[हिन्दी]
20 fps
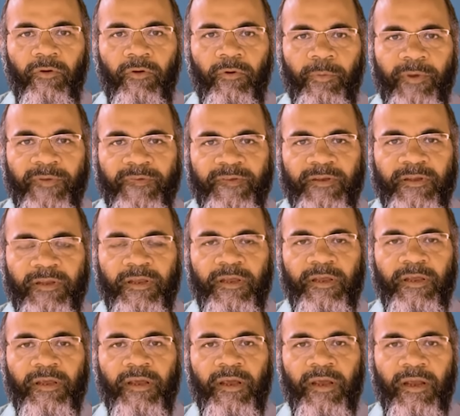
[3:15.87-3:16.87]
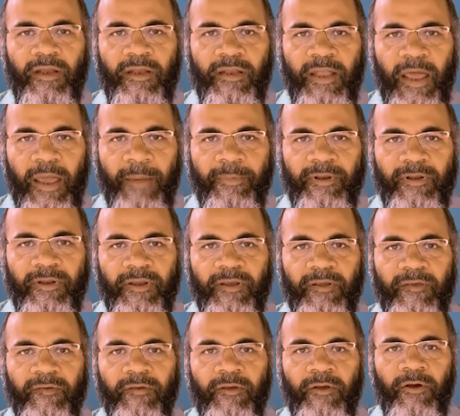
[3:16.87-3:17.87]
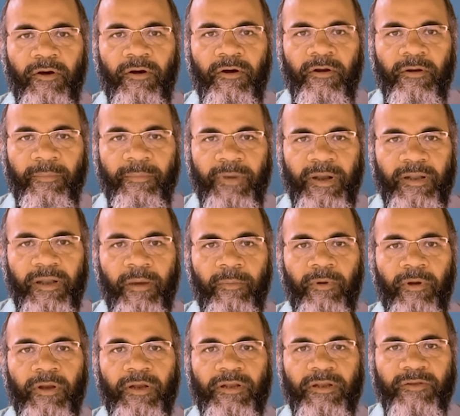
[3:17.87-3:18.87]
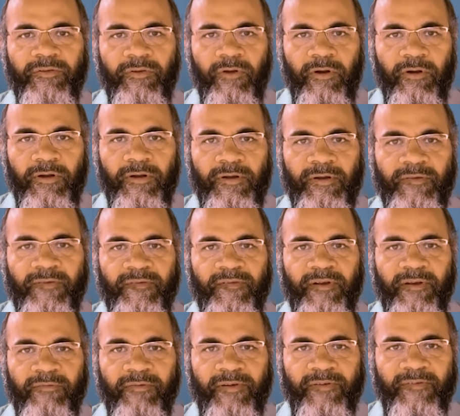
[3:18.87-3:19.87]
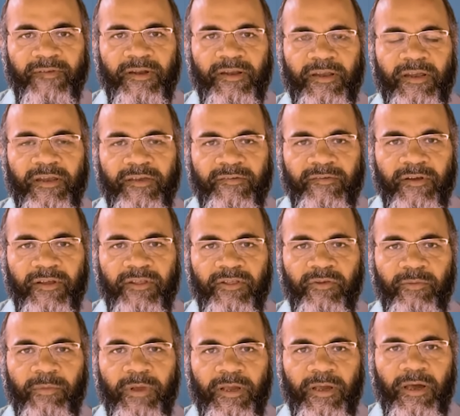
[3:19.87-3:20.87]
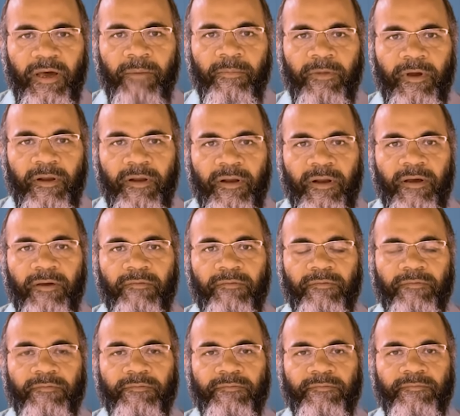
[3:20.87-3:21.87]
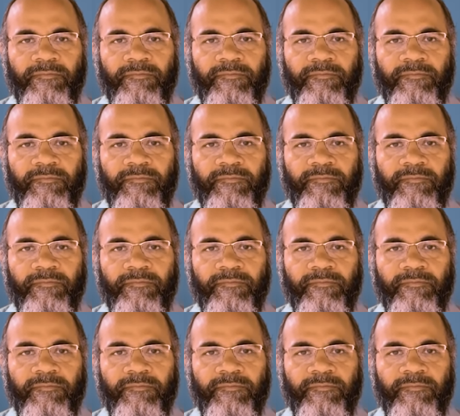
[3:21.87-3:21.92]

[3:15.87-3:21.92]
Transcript: ओबेसिटी डायबिटीज और मेटाबॉलिक डिसऑर्डर्स रिवर्सल के क्षेत्र में काम कर रहा हूं